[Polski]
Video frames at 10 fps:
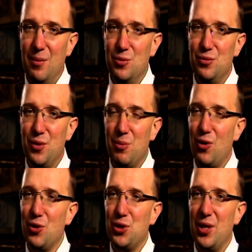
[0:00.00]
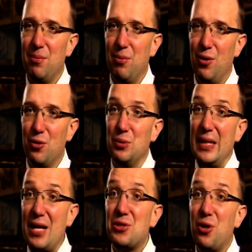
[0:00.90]
mówią o Kościele Pokoju,
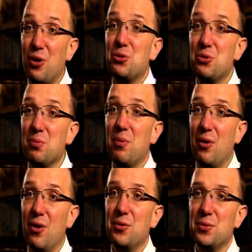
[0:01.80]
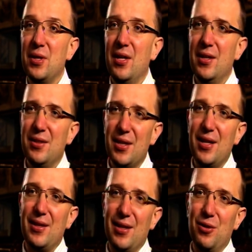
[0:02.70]
nasz Kościół Pokoju, nie
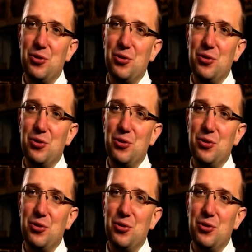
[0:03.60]
dlatego,